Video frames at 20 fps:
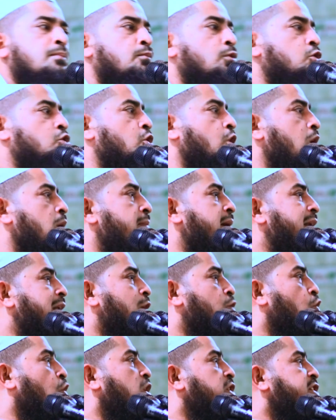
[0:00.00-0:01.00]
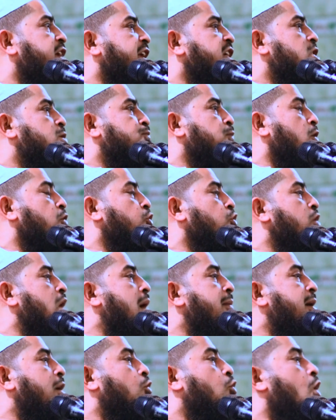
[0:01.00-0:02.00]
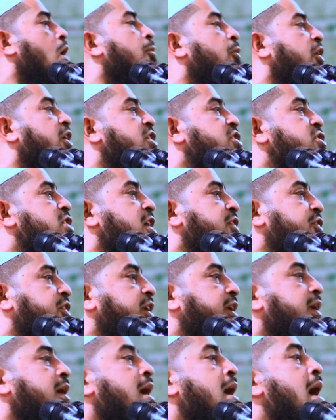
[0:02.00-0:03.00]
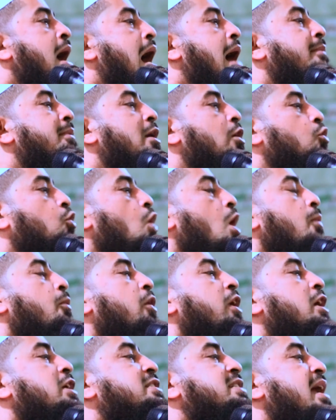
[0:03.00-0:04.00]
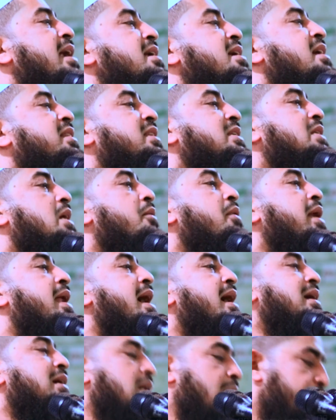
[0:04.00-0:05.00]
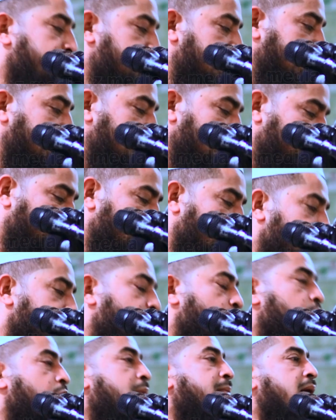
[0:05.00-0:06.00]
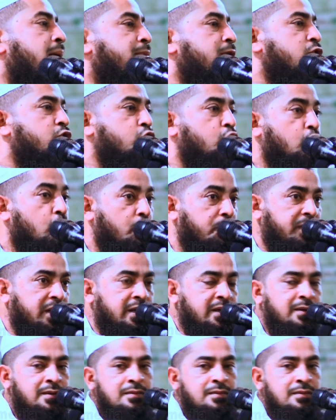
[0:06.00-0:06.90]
মুসলমানের কলিজার স্পন্দন আমার কবরের সাথী আমার কবরের জান্নাতে যাওয়ার এক নাম্বার ইউনিফর্ম হলো আমার বিশ্বনবী